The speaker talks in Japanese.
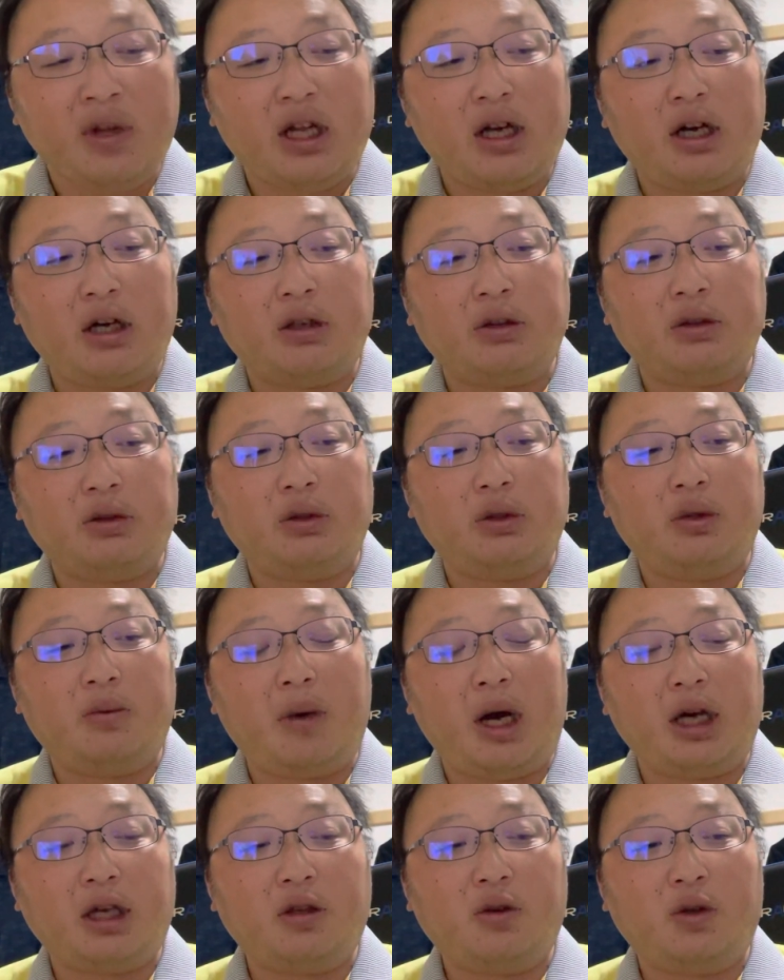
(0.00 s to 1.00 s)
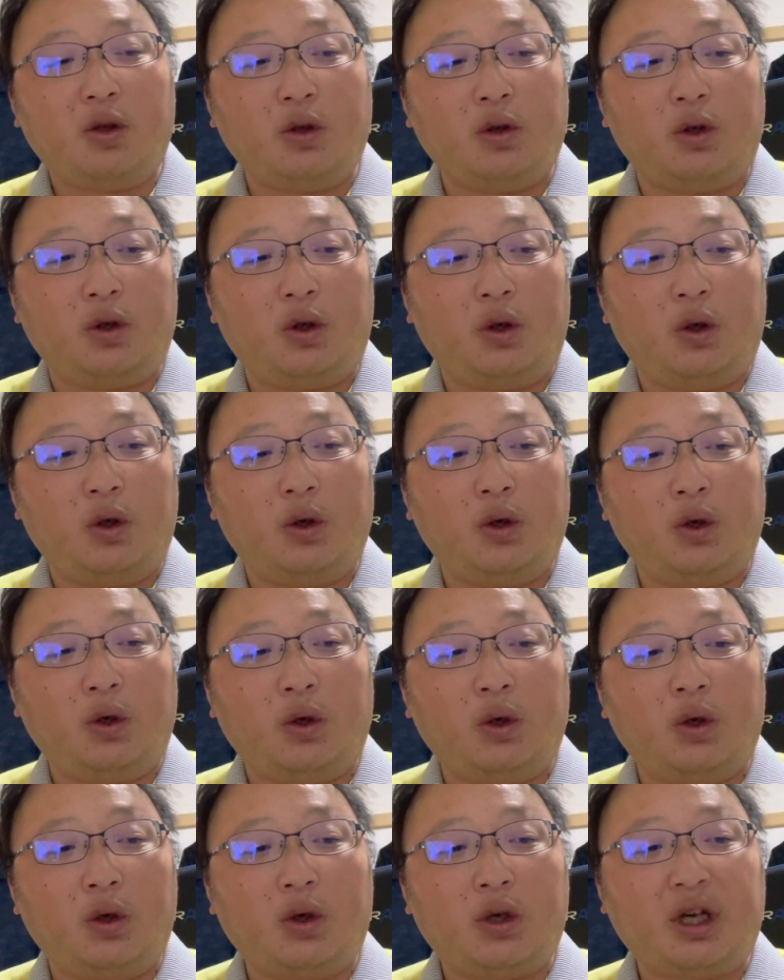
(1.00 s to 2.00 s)
あの、まあ、いろい
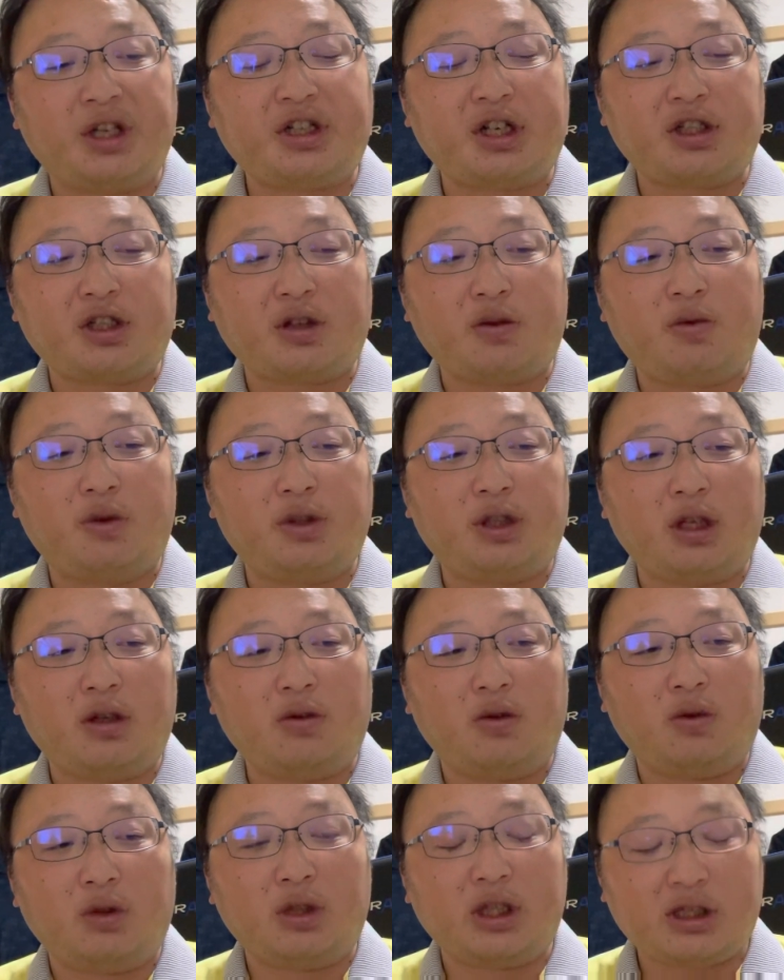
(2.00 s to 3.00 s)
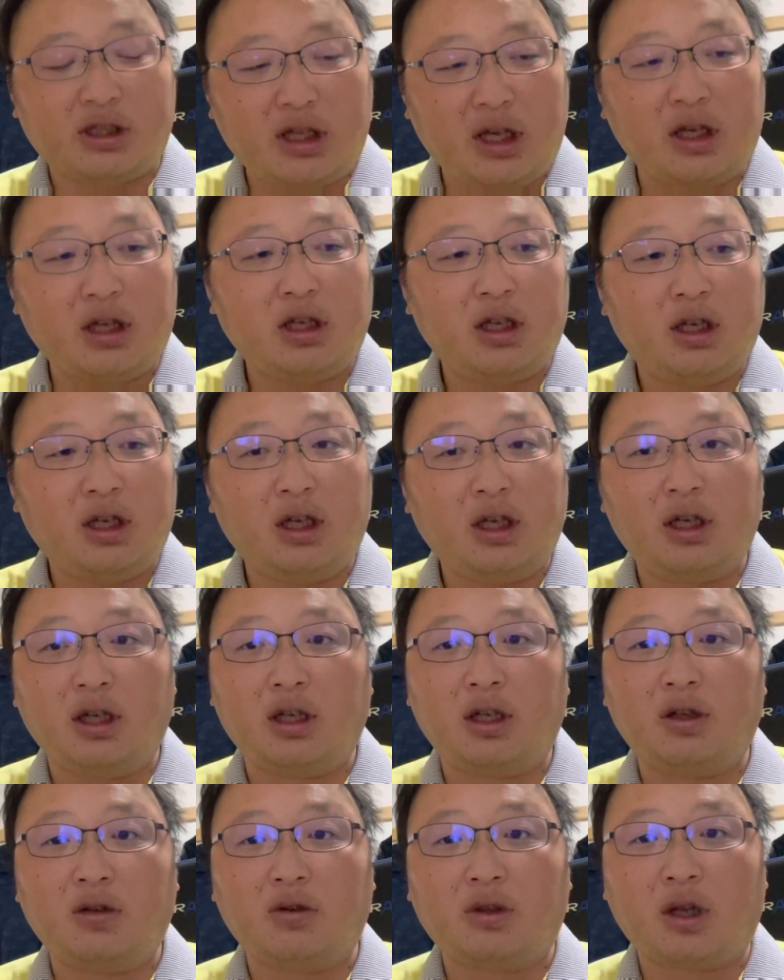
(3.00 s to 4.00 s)
ろガチャガチャ動いてるのをですね、
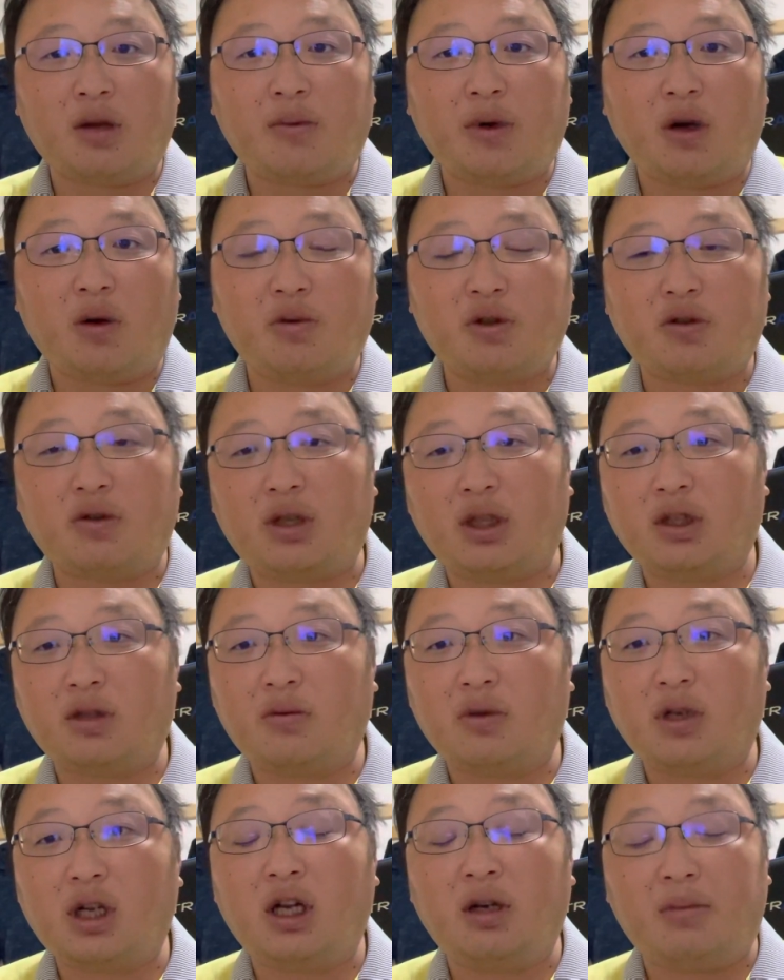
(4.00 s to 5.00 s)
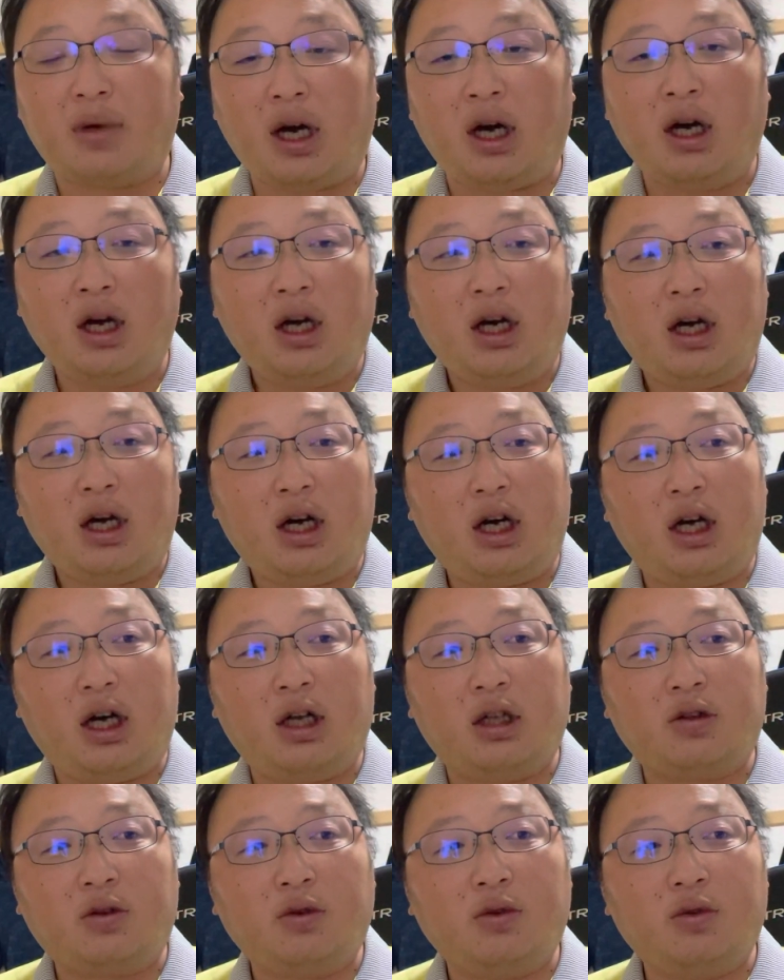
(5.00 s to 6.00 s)
えー、言うたら、まあ、面白がってもらえれば、
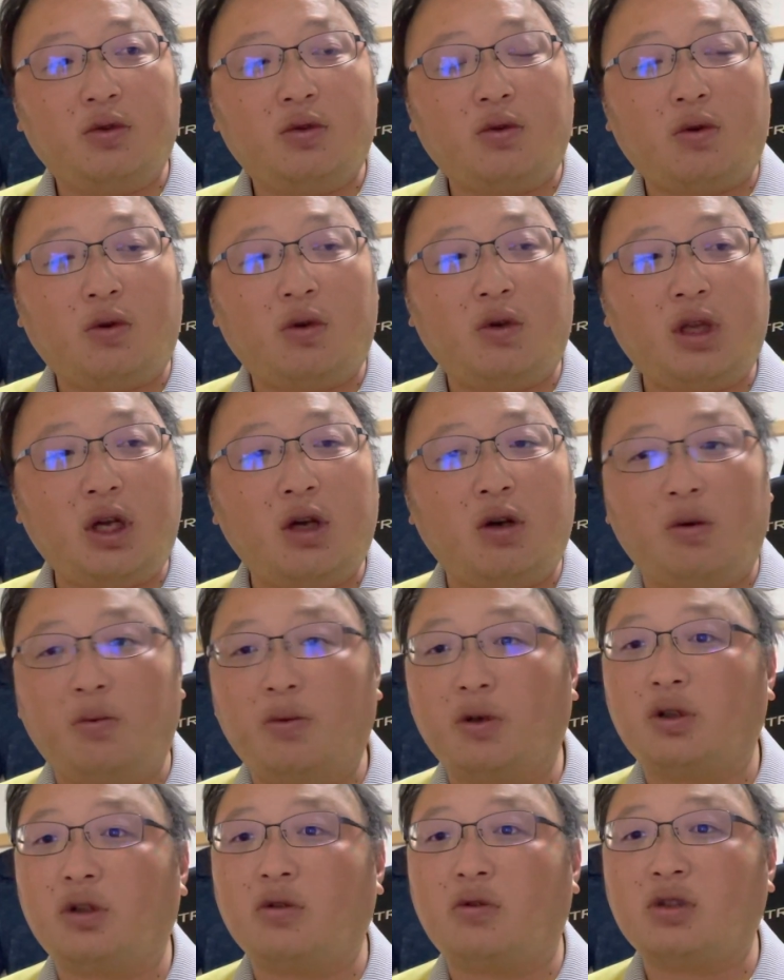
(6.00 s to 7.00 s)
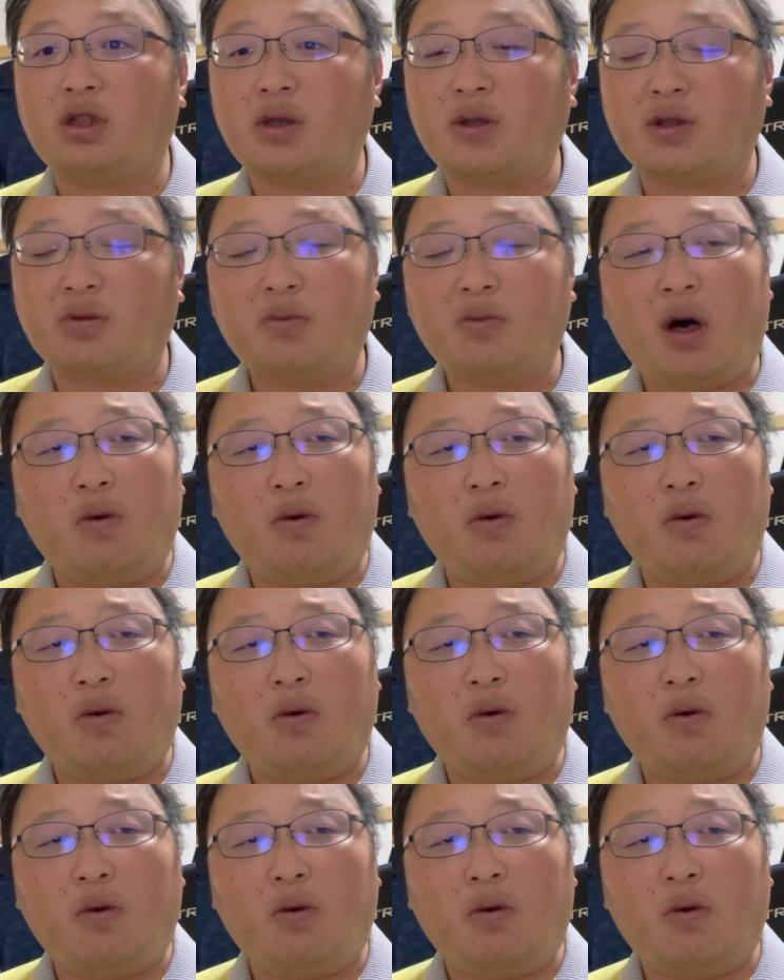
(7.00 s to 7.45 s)
あというところで思ってございます。